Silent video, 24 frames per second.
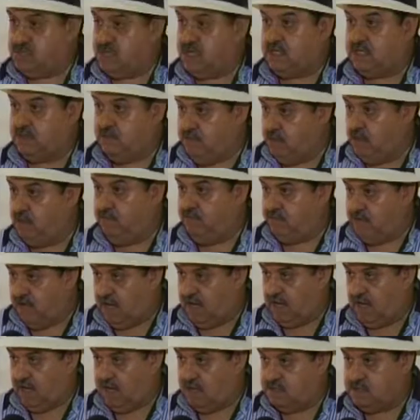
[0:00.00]
7 mil
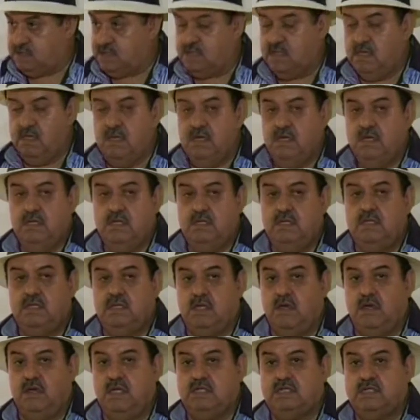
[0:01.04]
vagas.
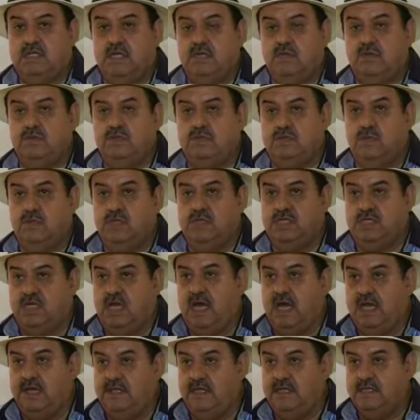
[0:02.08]
Então elas serão
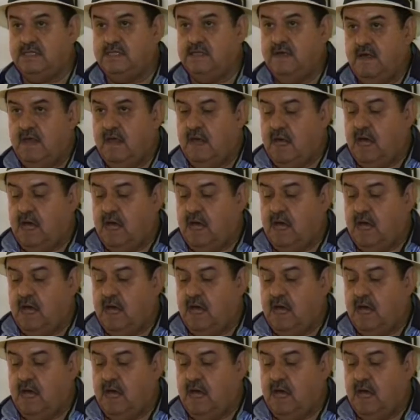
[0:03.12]
sorteadas,